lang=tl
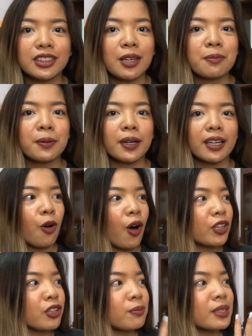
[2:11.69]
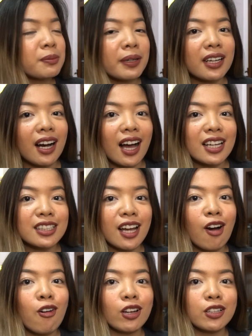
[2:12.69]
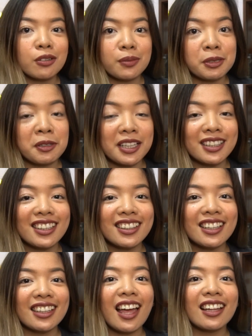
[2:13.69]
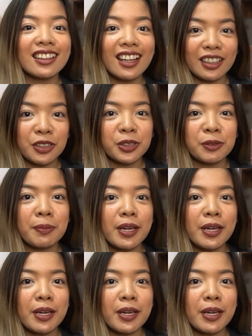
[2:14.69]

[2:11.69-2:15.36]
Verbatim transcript: Siyempre, kung ano yung mas magka nagkakasya kung ano yung mas maganda tingnan, ayun.